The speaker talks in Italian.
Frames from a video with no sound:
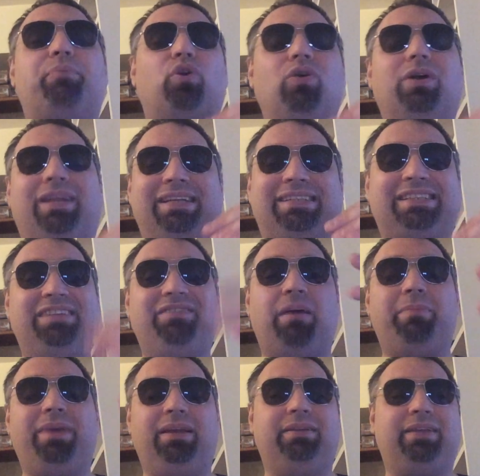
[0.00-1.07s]

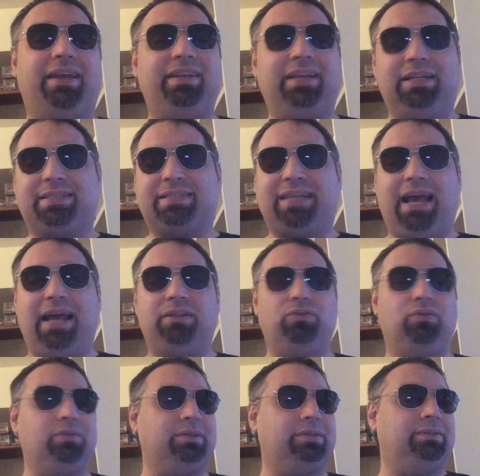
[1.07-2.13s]
progressivamente
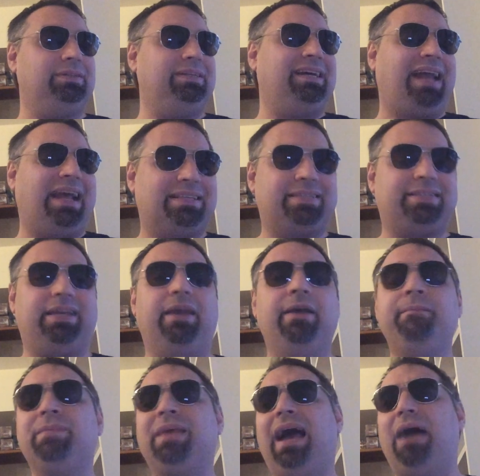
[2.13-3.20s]
innalzando
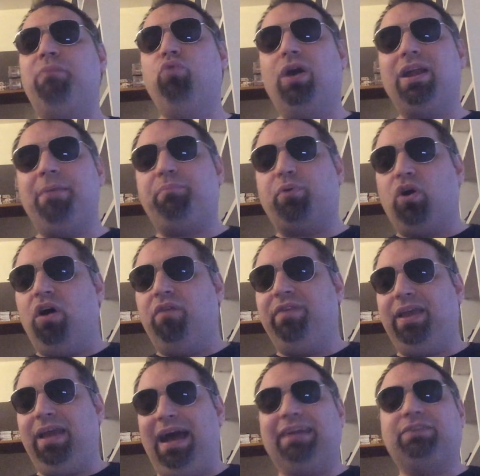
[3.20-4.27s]
grazie a buone
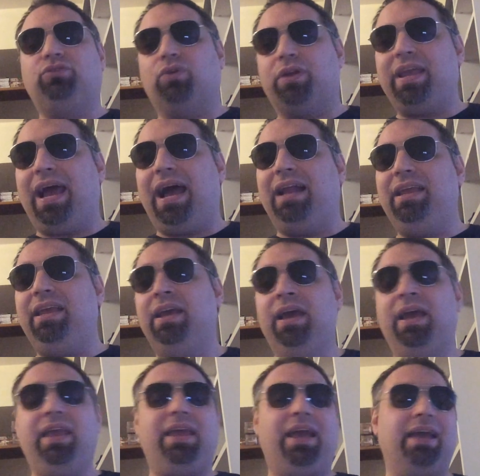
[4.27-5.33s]
prove
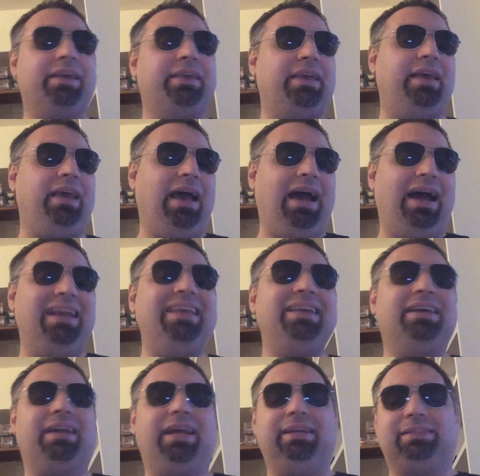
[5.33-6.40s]
attoriali e anche
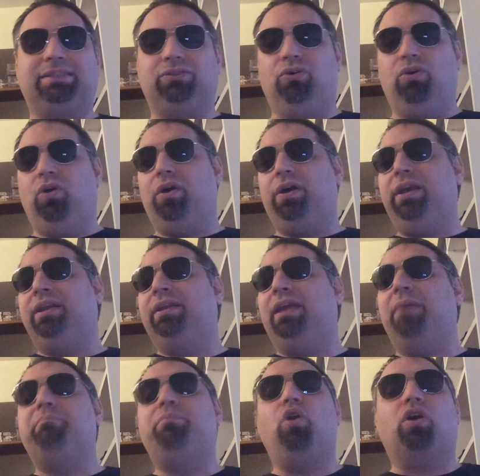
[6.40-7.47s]
all'ingresso
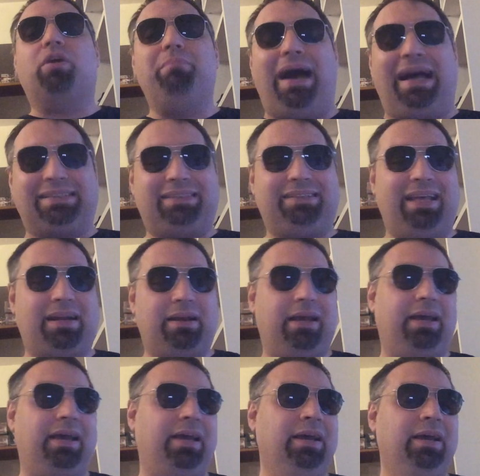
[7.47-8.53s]
in blockbuster
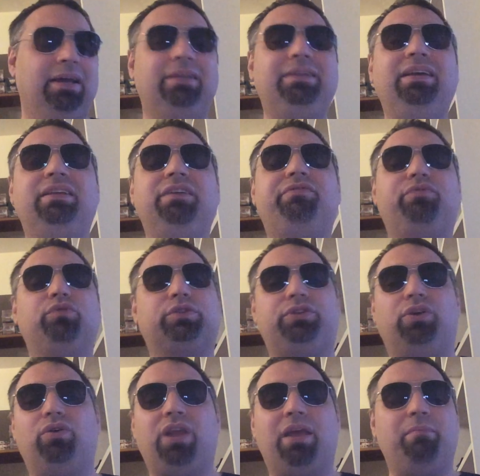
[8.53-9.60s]
eh, di
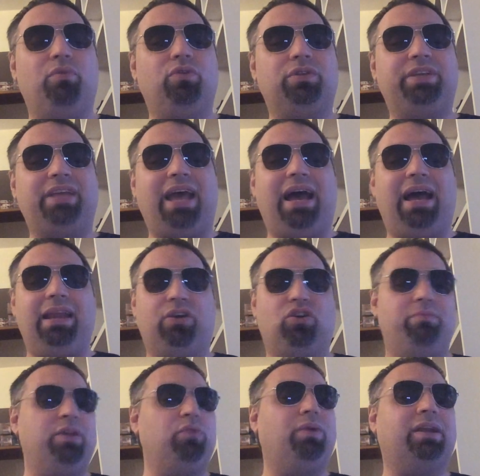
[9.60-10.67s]
diffusione mondiale
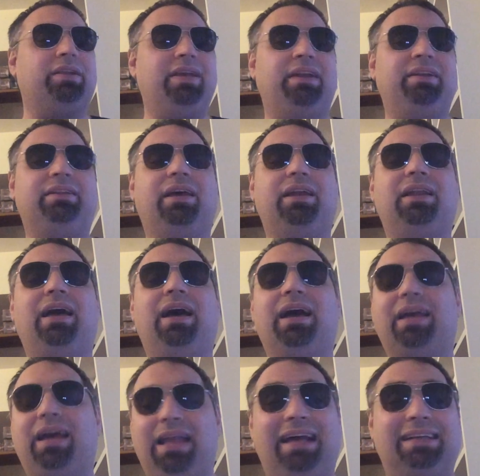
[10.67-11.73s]
come Guardiani
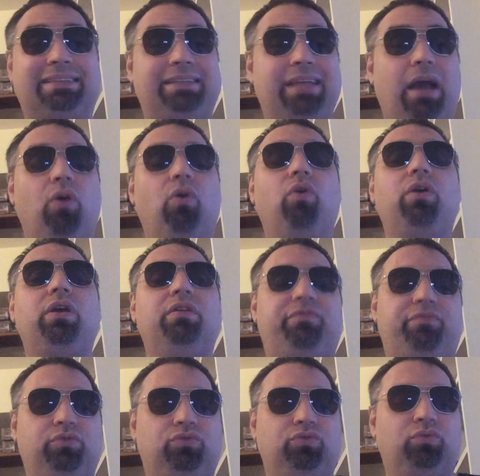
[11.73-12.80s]
della Galassia o Il
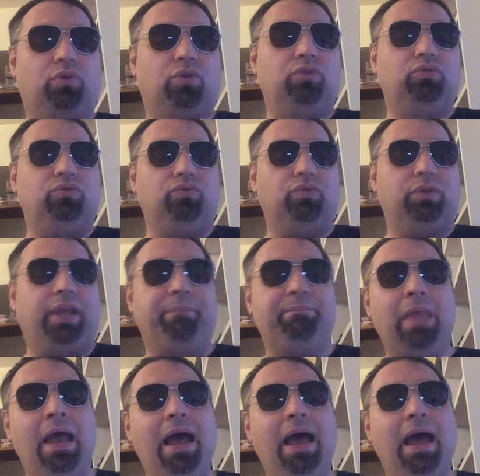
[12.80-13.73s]
futuro Dune.